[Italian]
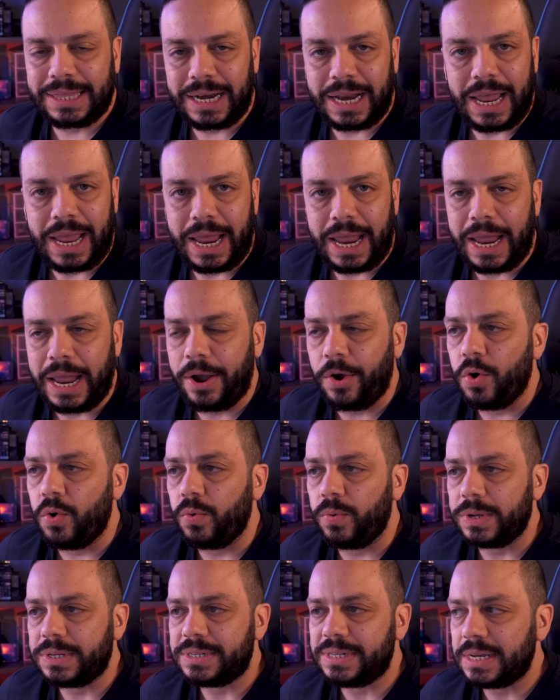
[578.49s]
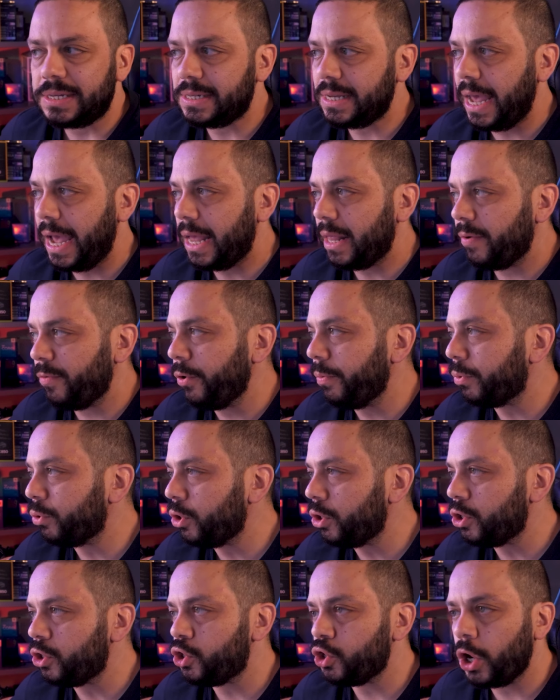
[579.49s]
3 con questa scheda voi
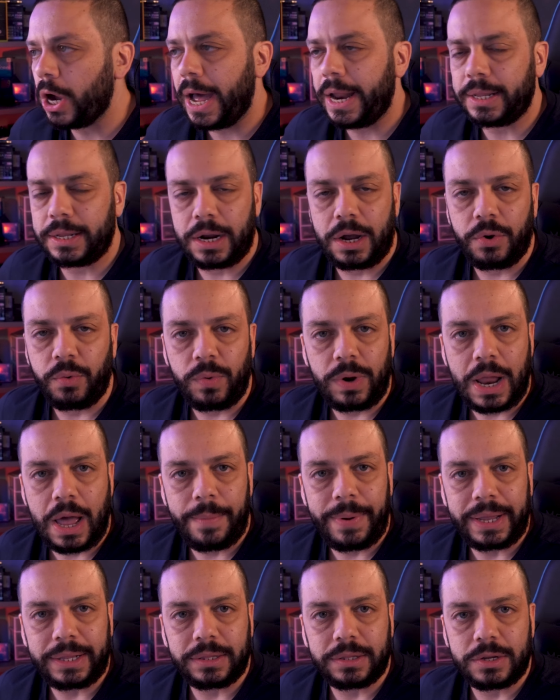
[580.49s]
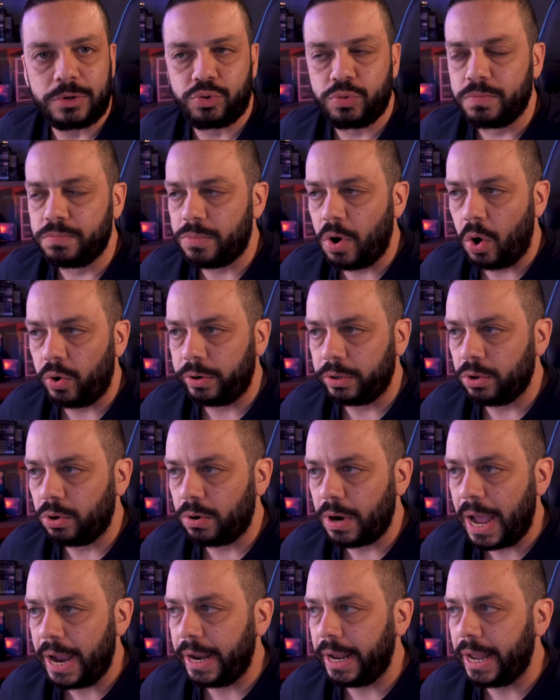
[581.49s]
potete giocare tranquillamente su
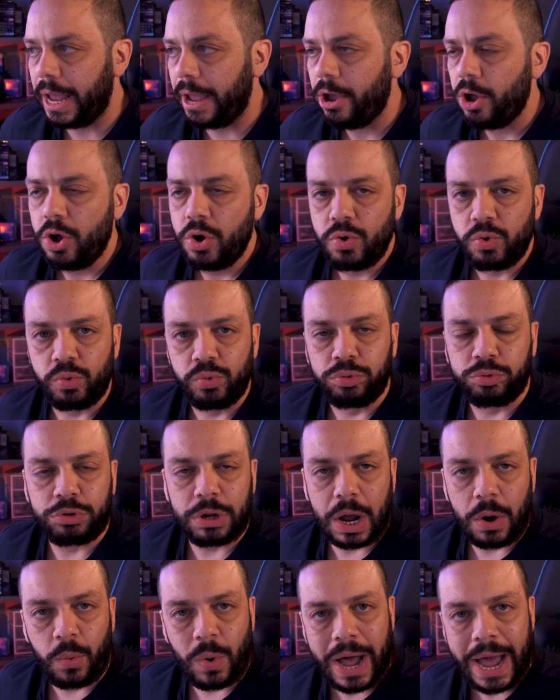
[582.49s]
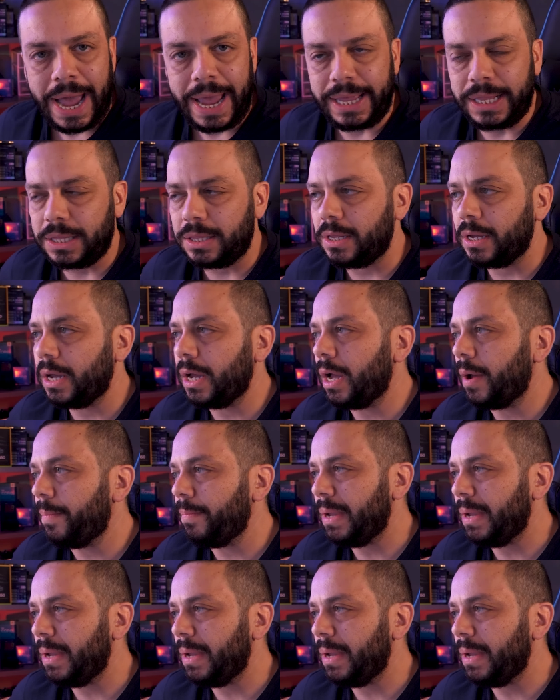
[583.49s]
monitor anche ultra wide,